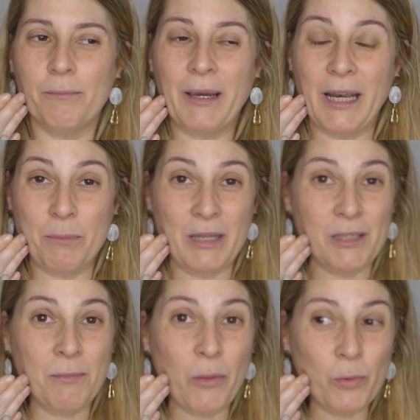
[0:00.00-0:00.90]
Para
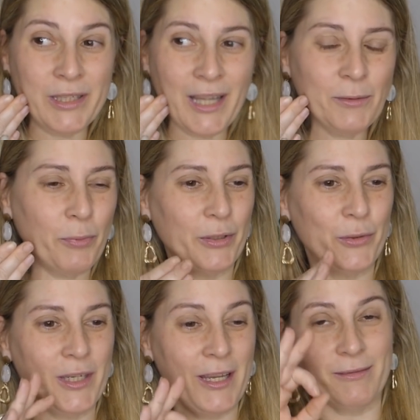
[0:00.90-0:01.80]
pieles maduritas, pues
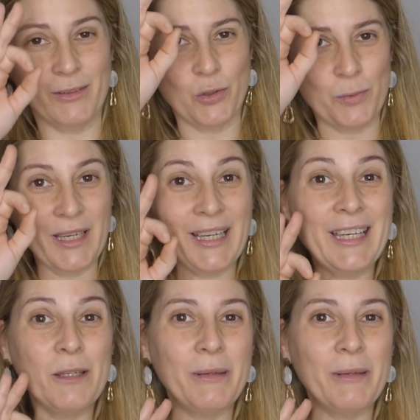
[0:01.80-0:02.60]
oye, nos viene que ni